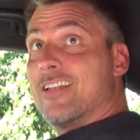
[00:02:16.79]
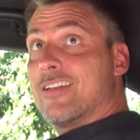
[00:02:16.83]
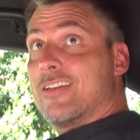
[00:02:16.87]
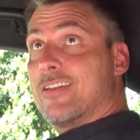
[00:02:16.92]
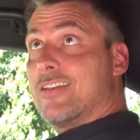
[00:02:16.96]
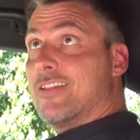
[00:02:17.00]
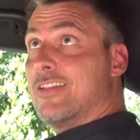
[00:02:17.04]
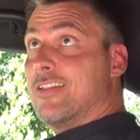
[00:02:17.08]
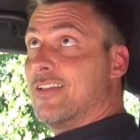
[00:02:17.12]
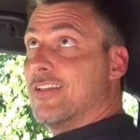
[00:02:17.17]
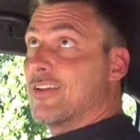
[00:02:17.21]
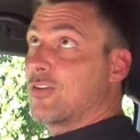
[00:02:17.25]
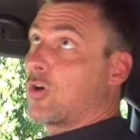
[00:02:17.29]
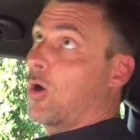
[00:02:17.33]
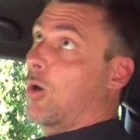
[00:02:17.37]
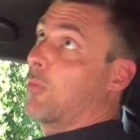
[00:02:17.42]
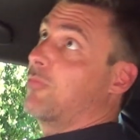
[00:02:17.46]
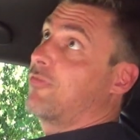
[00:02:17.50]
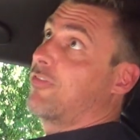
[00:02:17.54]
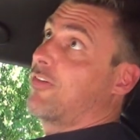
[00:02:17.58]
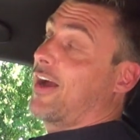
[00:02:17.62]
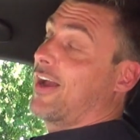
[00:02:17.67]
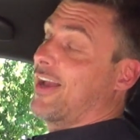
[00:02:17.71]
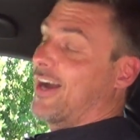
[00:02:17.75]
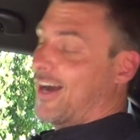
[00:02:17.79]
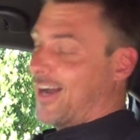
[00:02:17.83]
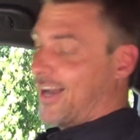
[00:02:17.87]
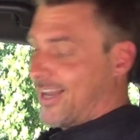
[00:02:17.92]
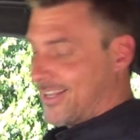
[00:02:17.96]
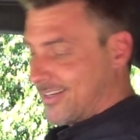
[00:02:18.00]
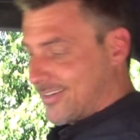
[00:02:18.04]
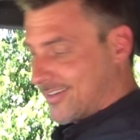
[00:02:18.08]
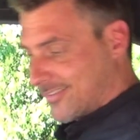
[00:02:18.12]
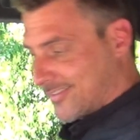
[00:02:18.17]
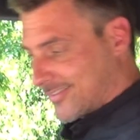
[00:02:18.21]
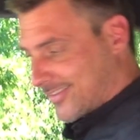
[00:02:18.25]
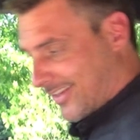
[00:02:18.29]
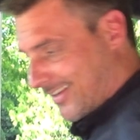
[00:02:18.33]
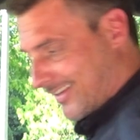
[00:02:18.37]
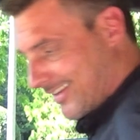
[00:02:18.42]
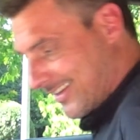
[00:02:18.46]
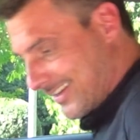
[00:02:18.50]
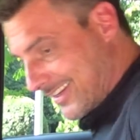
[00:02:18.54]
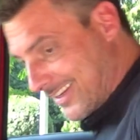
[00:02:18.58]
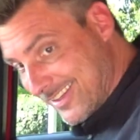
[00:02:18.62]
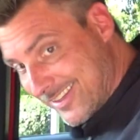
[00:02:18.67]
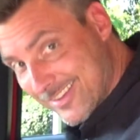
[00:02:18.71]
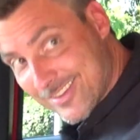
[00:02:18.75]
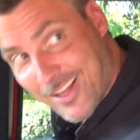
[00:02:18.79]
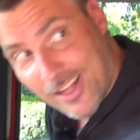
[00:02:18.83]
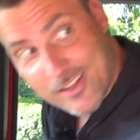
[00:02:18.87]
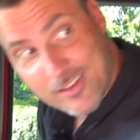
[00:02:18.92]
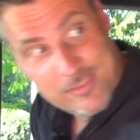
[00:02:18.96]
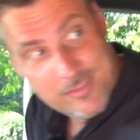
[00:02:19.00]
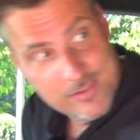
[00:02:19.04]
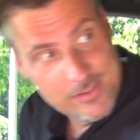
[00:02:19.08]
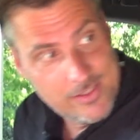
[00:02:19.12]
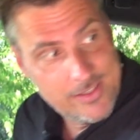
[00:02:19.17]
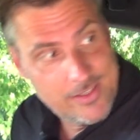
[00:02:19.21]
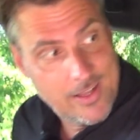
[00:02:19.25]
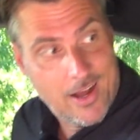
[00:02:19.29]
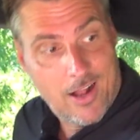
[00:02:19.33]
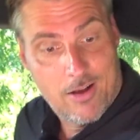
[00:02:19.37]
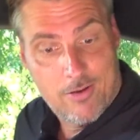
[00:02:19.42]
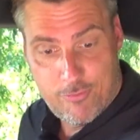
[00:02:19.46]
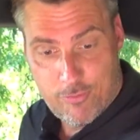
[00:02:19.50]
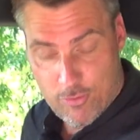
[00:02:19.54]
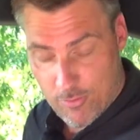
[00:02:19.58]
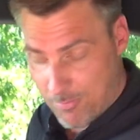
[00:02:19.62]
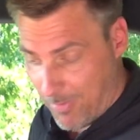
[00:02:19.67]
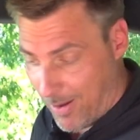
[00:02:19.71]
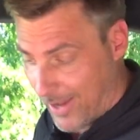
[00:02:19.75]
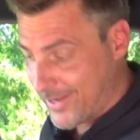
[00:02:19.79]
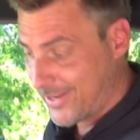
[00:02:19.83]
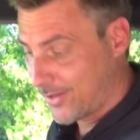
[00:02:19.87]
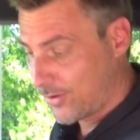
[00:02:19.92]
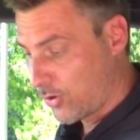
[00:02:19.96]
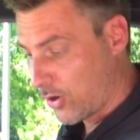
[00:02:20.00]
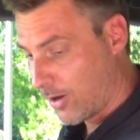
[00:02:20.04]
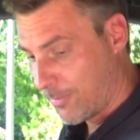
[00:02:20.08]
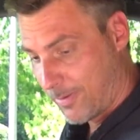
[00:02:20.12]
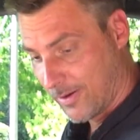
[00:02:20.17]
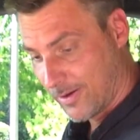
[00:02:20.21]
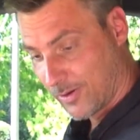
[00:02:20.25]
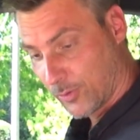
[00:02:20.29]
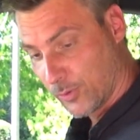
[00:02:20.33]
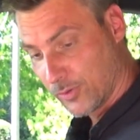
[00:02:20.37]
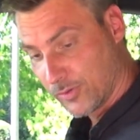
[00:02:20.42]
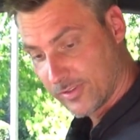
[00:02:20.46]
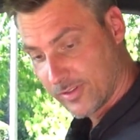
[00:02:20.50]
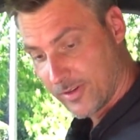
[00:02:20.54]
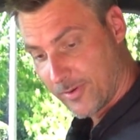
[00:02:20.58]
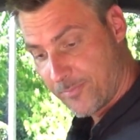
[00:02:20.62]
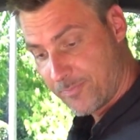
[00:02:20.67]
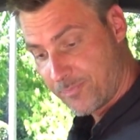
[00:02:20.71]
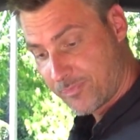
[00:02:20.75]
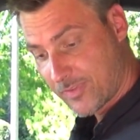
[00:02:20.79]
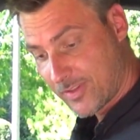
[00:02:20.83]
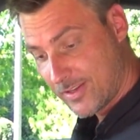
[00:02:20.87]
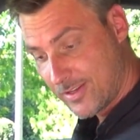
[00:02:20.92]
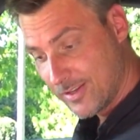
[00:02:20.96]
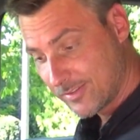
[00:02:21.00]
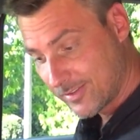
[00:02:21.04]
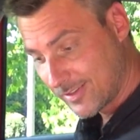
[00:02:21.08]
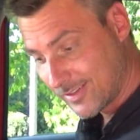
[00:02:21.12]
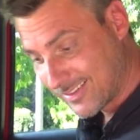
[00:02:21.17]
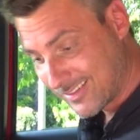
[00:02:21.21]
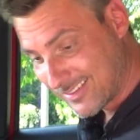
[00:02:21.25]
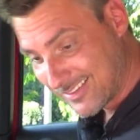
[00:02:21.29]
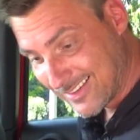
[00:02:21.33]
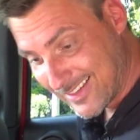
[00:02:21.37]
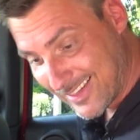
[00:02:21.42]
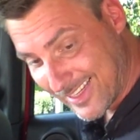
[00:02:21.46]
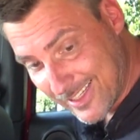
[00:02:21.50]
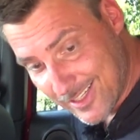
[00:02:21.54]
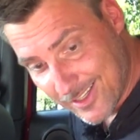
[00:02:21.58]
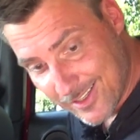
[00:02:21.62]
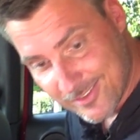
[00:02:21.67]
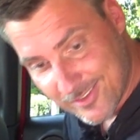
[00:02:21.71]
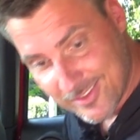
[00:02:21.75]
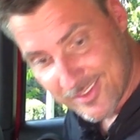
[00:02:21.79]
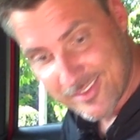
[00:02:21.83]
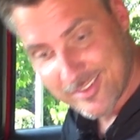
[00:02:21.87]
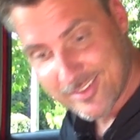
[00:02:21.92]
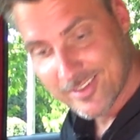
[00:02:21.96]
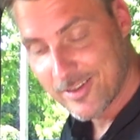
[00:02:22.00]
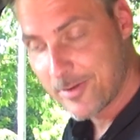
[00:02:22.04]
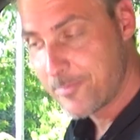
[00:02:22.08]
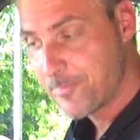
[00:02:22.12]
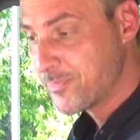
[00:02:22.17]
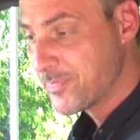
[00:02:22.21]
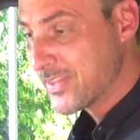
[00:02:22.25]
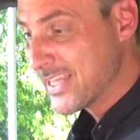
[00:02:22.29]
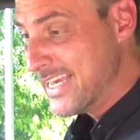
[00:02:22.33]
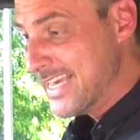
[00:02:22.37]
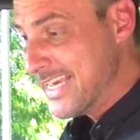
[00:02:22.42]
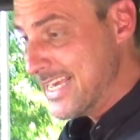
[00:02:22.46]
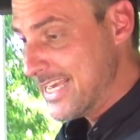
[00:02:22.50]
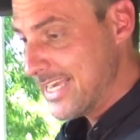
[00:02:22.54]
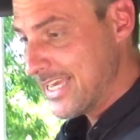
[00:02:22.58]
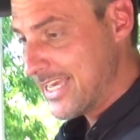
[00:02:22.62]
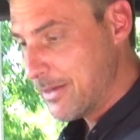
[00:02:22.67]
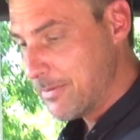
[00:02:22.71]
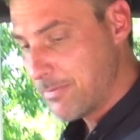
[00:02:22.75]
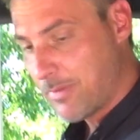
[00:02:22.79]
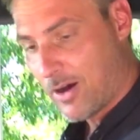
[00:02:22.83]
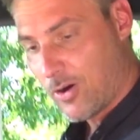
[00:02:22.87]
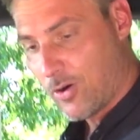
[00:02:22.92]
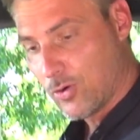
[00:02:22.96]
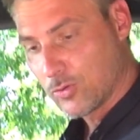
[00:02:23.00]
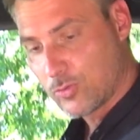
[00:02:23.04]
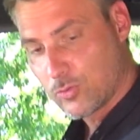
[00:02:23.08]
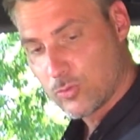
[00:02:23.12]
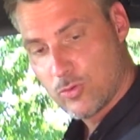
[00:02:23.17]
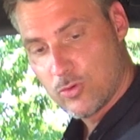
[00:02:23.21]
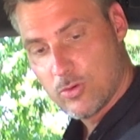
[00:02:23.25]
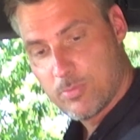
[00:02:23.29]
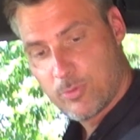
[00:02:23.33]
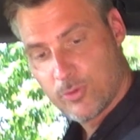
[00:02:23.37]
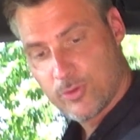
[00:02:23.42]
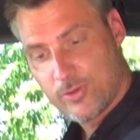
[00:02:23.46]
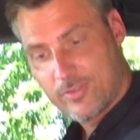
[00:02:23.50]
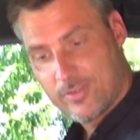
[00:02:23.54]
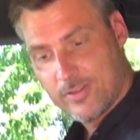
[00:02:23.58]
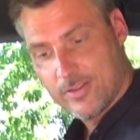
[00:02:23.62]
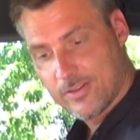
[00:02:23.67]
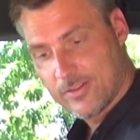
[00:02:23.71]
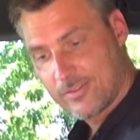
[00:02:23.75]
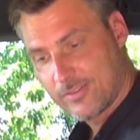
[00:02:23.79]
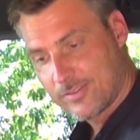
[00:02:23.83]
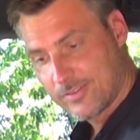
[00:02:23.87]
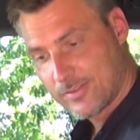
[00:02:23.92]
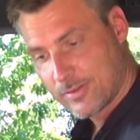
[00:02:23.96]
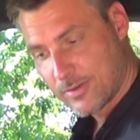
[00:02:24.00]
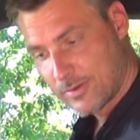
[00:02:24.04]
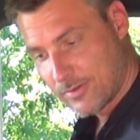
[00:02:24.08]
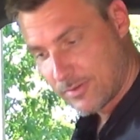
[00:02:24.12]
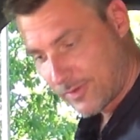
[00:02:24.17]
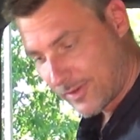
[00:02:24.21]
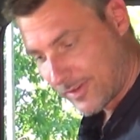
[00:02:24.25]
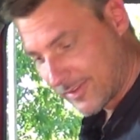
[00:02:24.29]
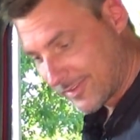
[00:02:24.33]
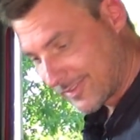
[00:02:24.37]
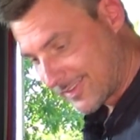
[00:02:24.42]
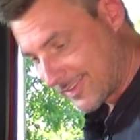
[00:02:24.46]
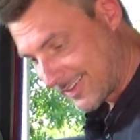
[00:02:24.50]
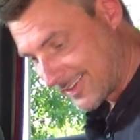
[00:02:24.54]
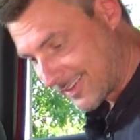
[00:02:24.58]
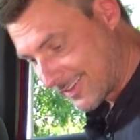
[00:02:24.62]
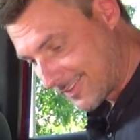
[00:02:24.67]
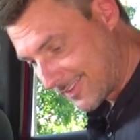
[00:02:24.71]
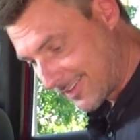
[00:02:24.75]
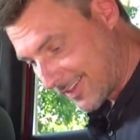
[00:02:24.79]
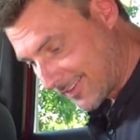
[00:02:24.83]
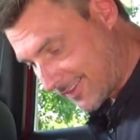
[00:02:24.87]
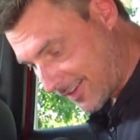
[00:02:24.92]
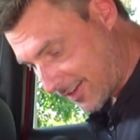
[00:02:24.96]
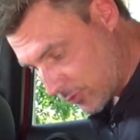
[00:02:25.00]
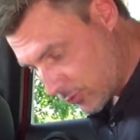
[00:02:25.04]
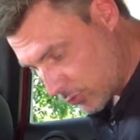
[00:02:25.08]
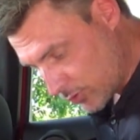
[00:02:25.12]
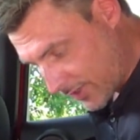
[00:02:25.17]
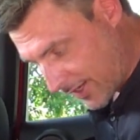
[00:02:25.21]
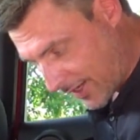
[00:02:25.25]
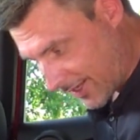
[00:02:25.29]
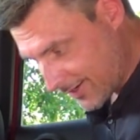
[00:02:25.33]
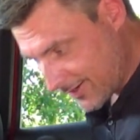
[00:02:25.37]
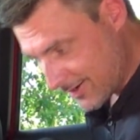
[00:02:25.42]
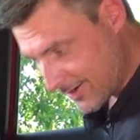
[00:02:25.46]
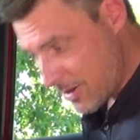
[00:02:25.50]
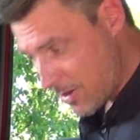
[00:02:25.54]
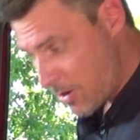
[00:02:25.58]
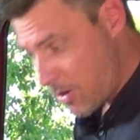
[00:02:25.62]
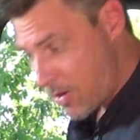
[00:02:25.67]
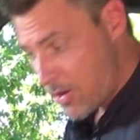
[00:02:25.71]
Die Kopffreiheit ist dann nicht ganz ideal für meine Körpergröße. Hier sind Ledersitze im Auto montiert. Fasst sich sehr, sehr gut an.